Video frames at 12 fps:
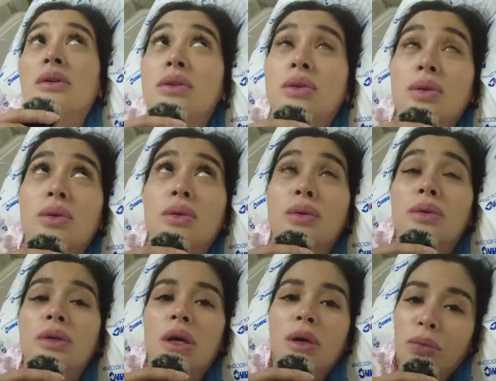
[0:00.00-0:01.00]

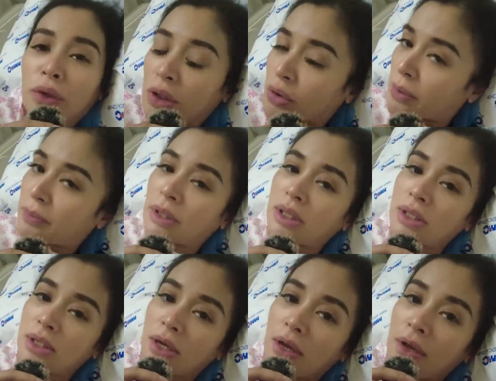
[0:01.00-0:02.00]
So, nakamonitor pa rin
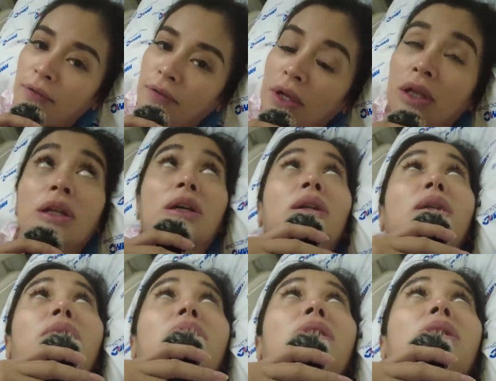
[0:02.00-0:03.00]
sa
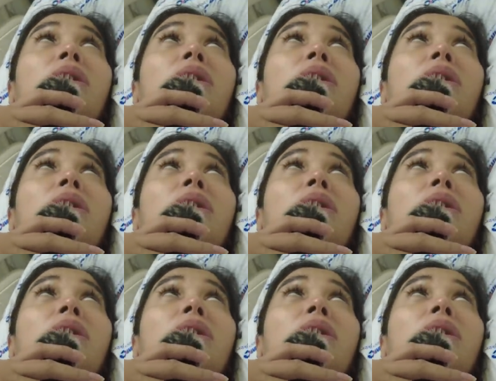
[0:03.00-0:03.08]
fetal